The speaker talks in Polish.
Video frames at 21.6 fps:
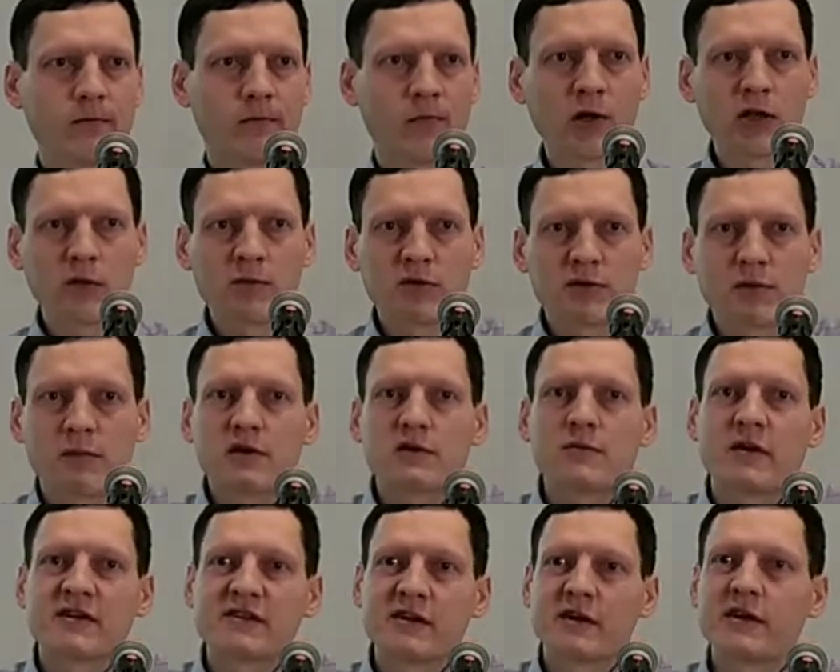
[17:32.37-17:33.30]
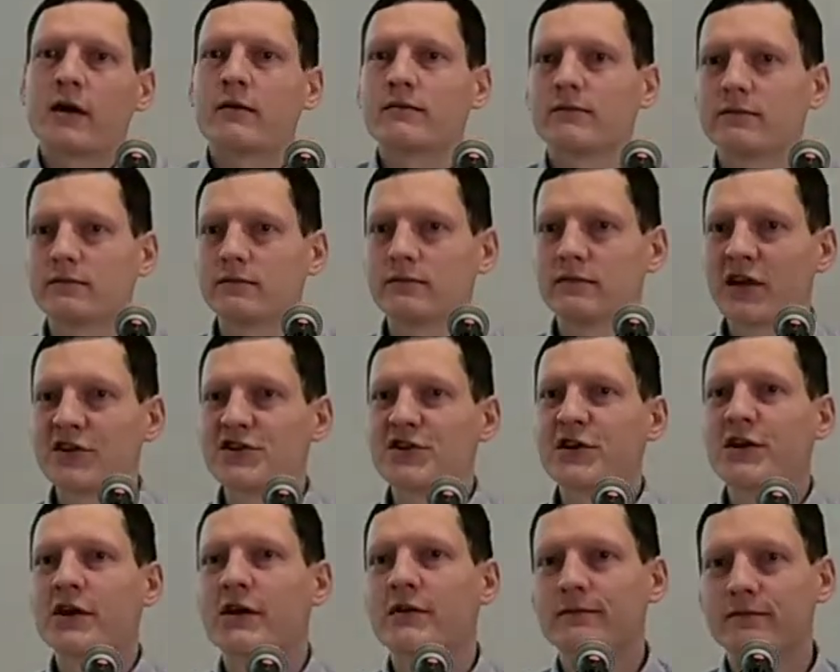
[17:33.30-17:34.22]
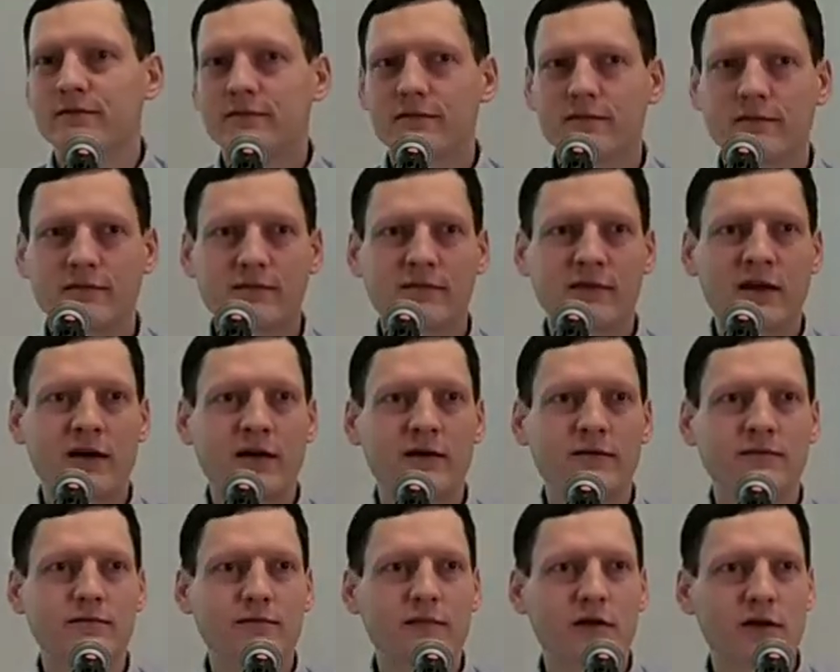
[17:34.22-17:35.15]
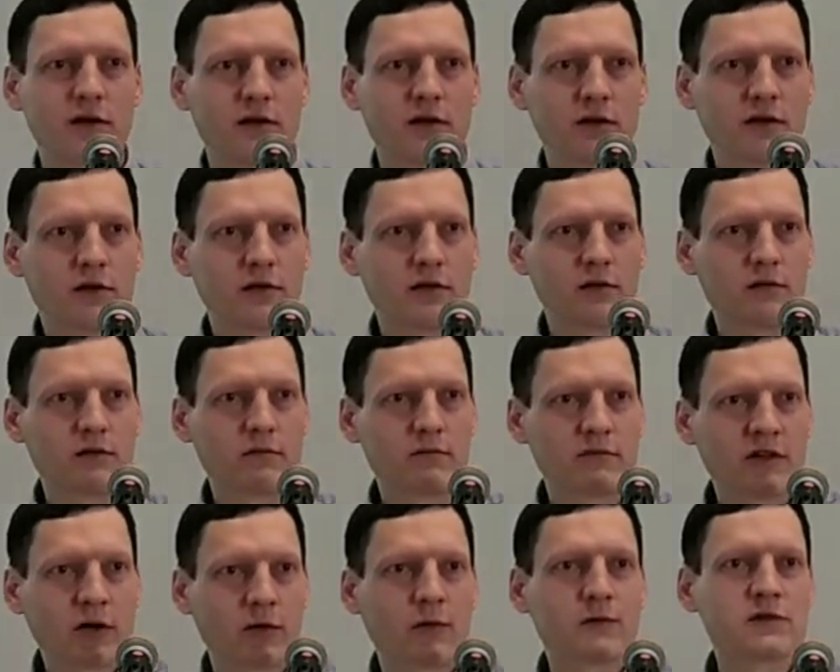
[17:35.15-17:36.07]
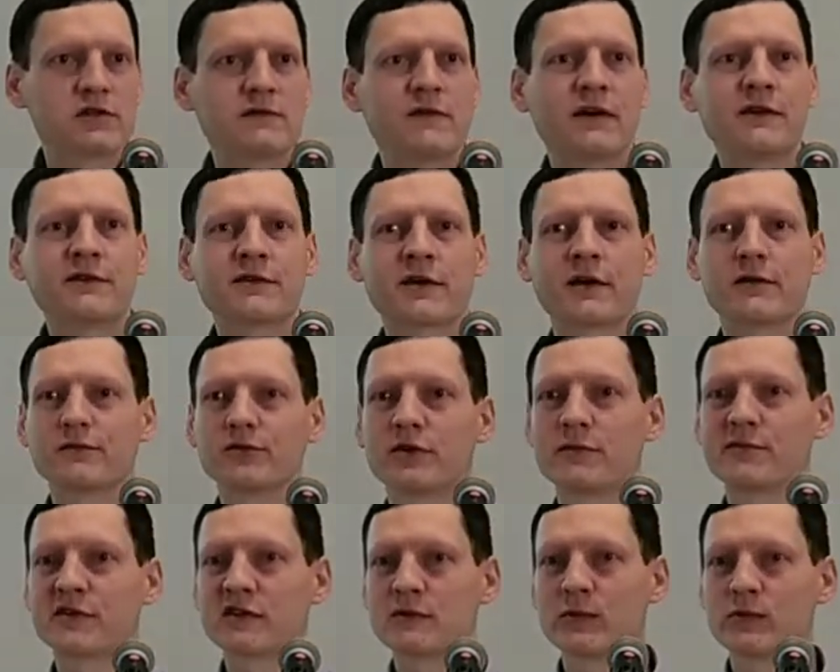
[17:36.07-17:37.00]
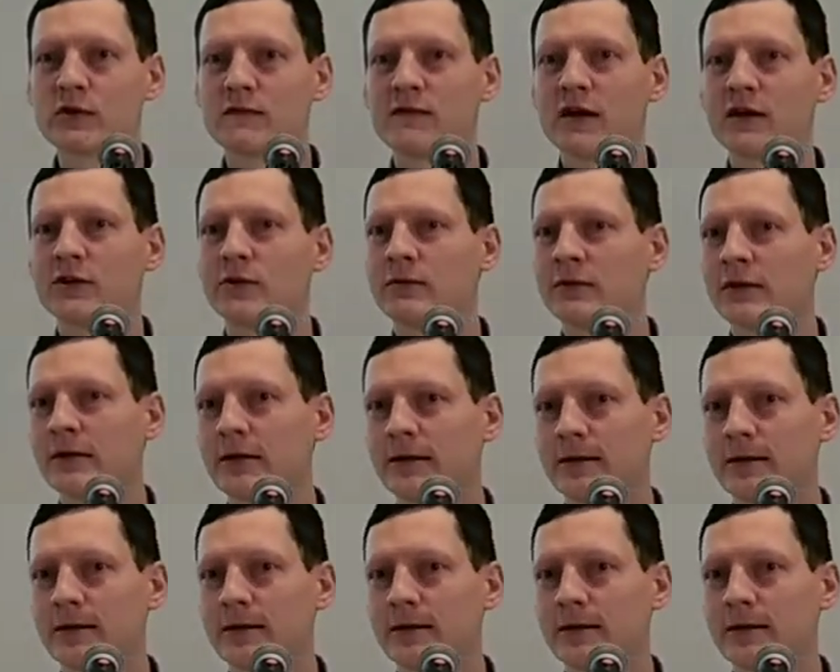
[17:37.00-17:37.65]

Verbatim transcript: Moglibyśmy mieć marzenia, nadzieję na taką sylwetkę dobrze zbudowaną,